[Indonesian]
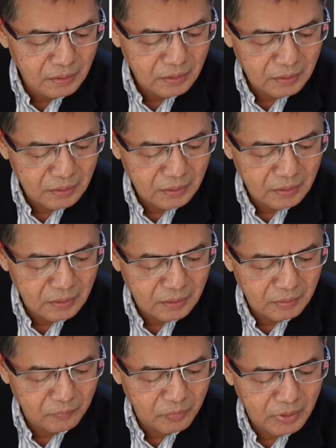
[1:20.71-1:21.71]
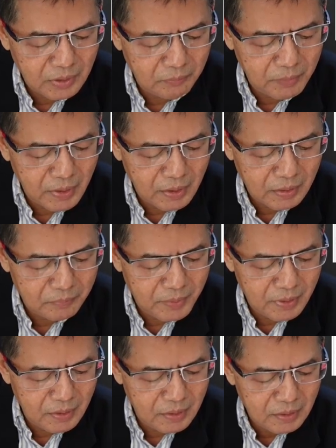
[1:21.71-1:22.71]
uh, boleh dibilang
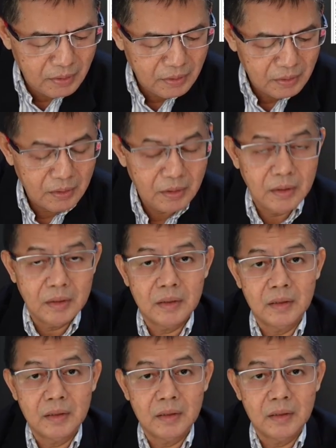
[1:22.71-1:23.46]
lebih Eh,